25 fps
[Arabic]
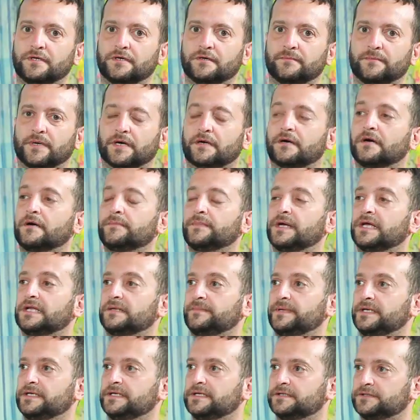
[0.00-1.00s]
مقام
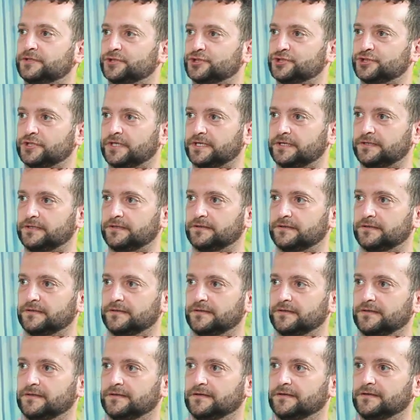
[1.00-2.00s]
البيات الشرقي
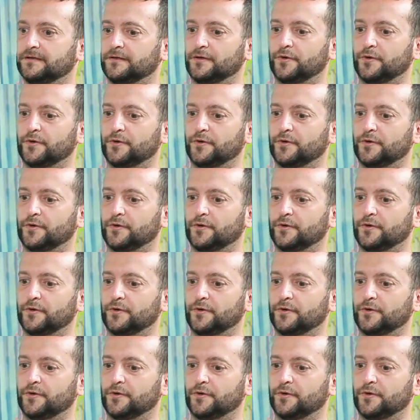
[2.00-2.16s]
نعم.